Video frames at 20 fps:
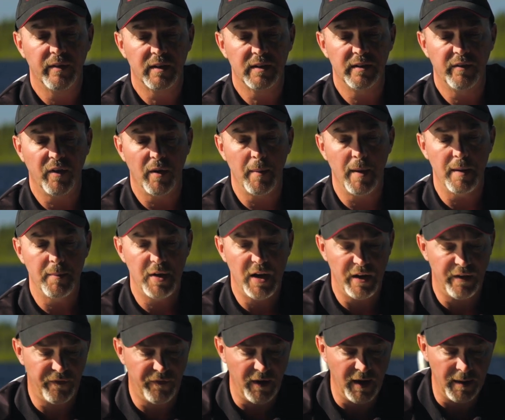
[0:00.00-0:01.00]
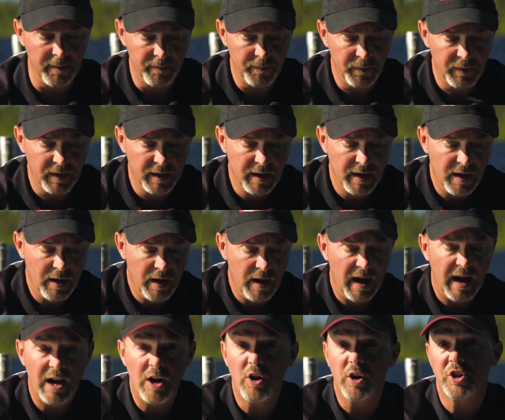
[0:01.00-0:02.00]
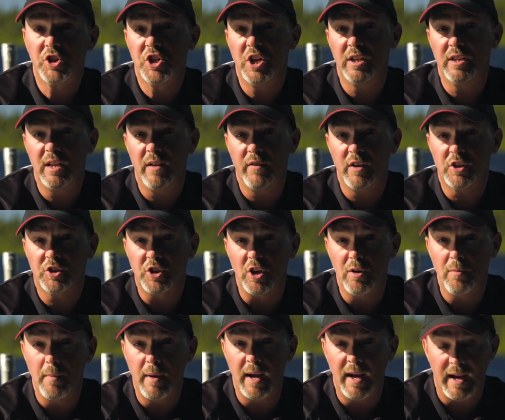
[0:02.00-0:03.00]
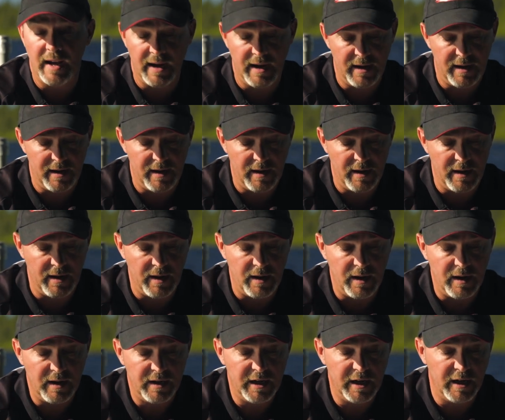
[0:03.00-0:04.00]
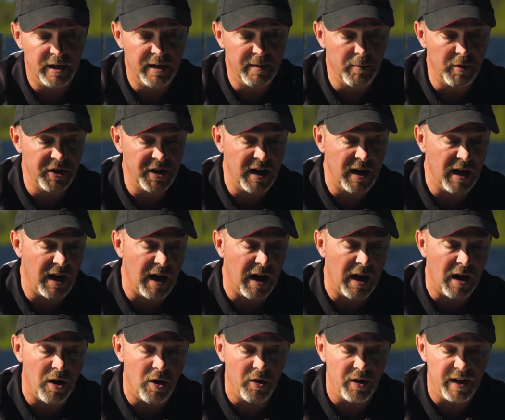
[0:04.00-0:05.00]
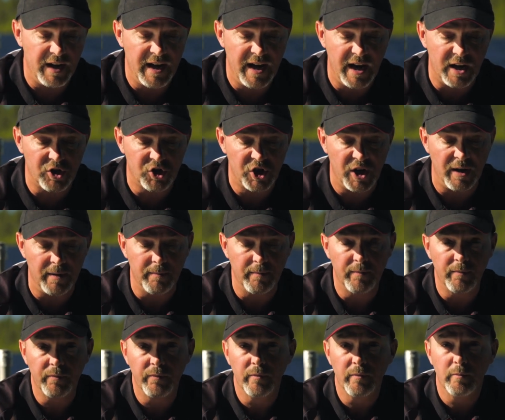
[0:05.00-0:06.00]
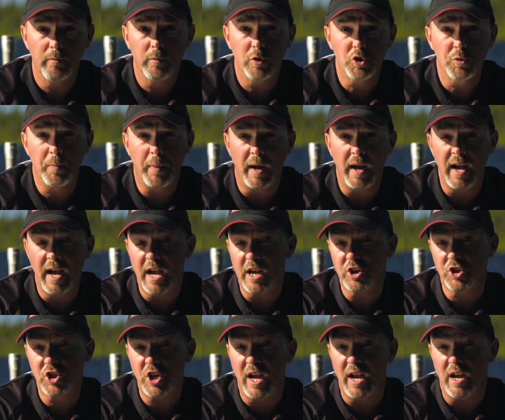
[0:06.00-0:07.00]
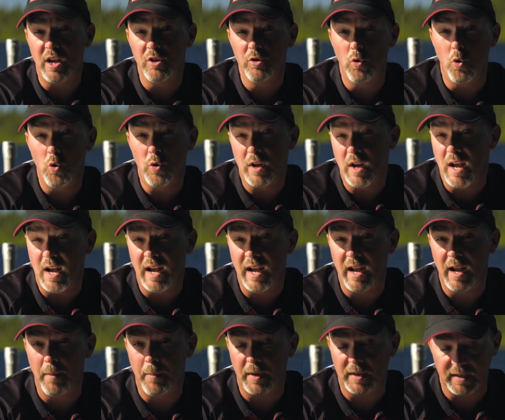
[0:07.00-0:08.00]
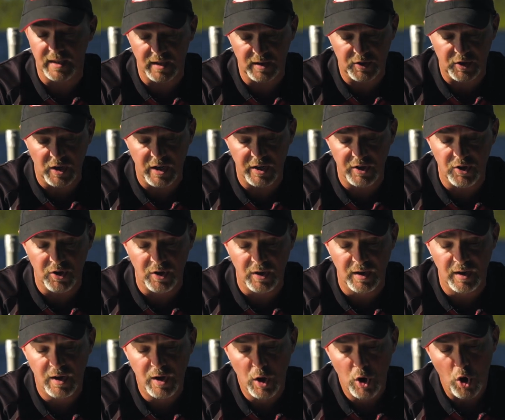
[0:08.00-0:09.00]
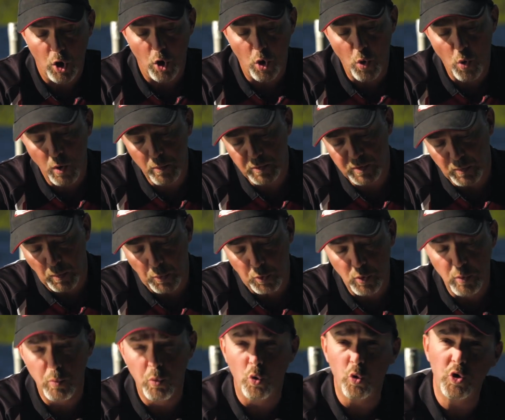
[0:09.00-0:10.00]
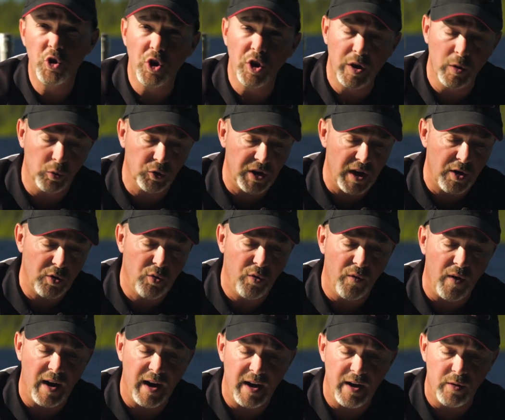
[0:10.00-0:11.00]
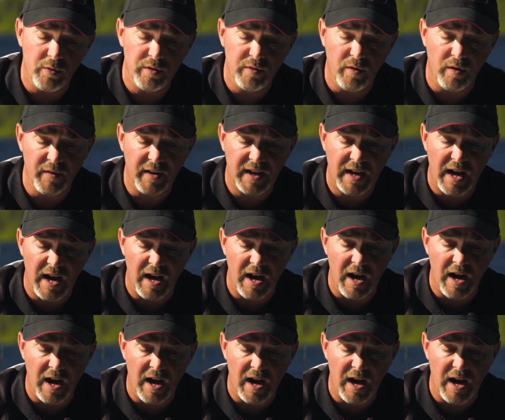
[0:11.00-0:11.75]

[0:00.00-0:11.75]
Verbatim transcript: C'est vraiment bien fait. À l'origine, il y avait seulement euh, les, les, modèles or et argent. Moi, je prends argent en eau claire, par temps ensoleillé. Eau un petit peu plus brouillée ou temps couvert, on y va avec la